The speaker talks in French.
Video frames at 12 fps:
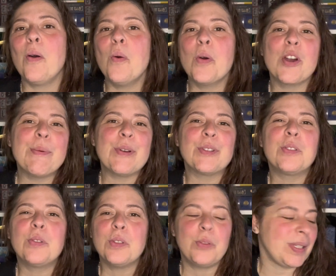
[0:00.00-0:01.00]
on commence
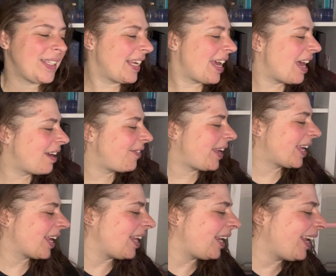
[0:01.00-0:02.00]
tout de suite
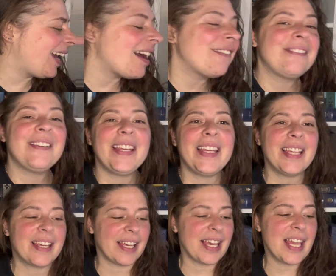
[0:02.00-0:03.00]
avec les
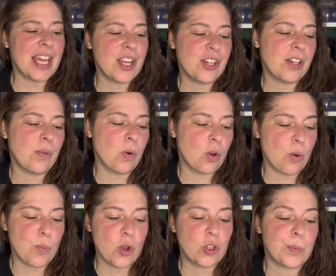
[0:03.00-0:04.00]
graphiques et on
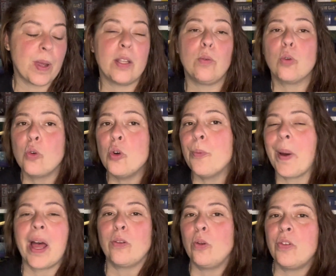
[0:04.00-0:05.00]
commence bah, du coup
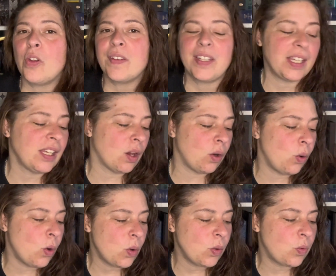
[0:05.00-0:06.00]
par deux sorties le
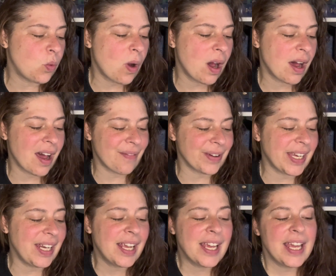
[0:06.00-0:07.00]
3
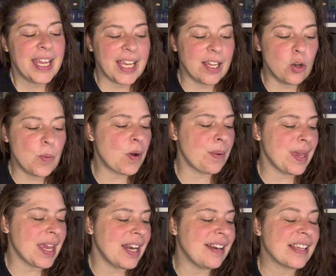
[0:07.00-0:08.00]
avril le premier,
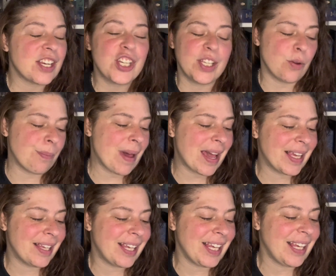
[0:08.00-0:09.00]
il s'agit de
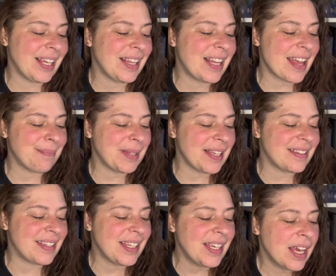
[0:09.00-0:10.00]
Marquis
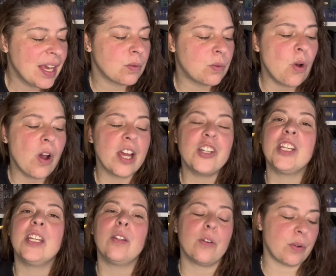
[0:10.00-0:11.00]
d'Amnésie,
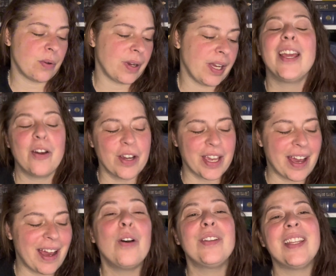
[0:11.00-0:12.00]
d'Orachino et
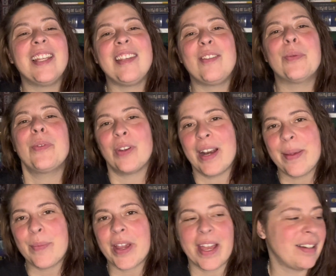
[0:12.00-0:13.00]
Coca, aux éditions Soleil
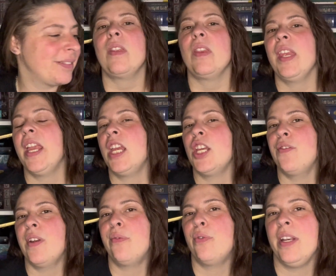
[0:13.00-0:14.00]
Manga. Et je
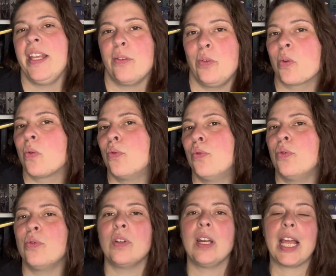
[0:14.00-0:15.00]
vais vous lire du
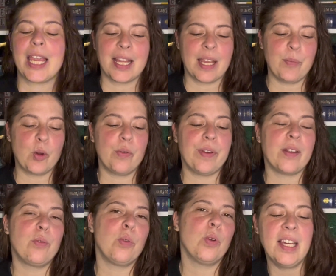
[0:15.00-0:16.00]
coup la quatrième de
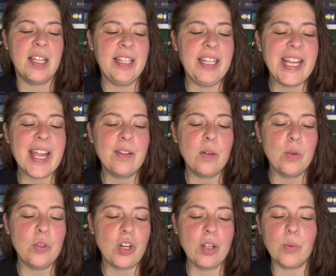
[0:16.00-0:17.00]
couverture. Liliane,
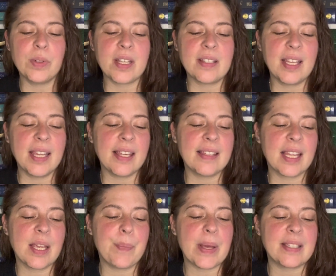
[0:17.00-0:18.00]
une jeune comtesse
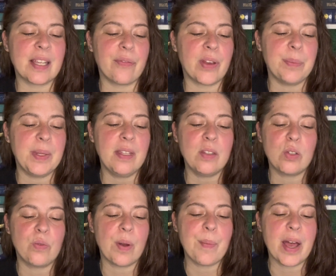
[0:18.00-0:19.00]
séquestrée par sa famille, se
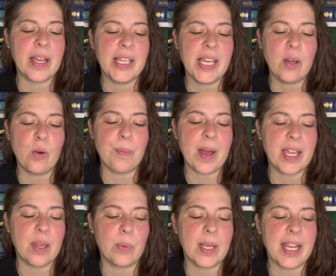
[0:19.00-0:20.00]
voit mariée au
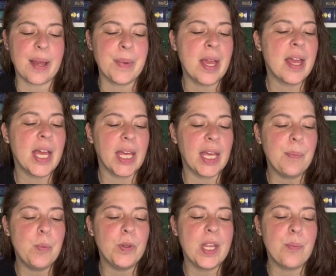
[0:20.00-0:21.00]
marquis William,
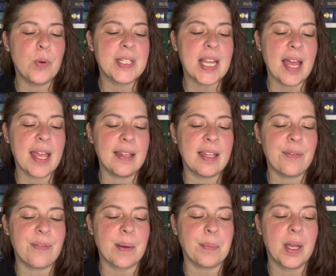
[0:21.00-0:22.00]
réputé pour sa haine des
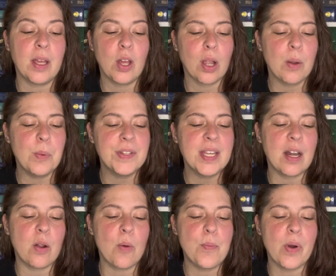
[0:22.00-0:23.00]
femmes. Commence
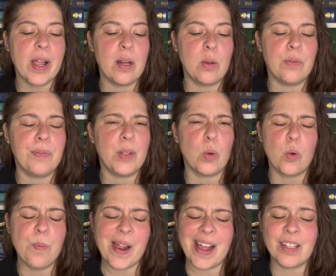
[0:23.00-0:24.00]
alors pour elle une vie de
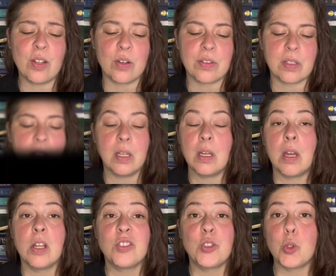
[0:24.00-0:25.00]
couple atroce.
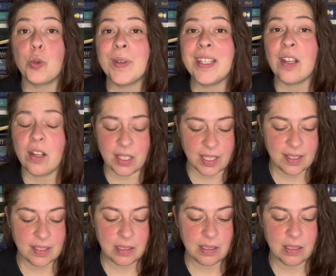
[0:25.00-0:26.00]
Tu m'étonnes
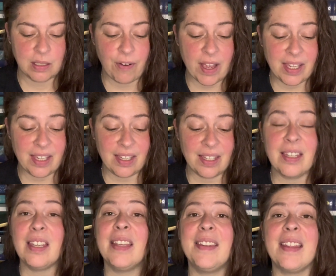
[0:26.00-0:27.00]
Enfin, il,
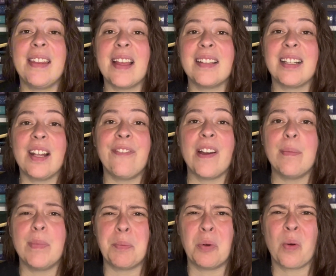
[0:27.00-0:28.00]
déteste les femmes,
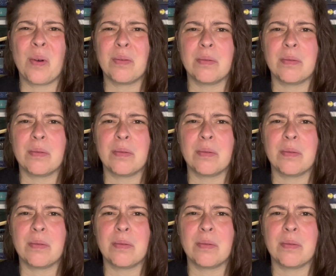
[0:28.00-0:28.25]
mais pourquoi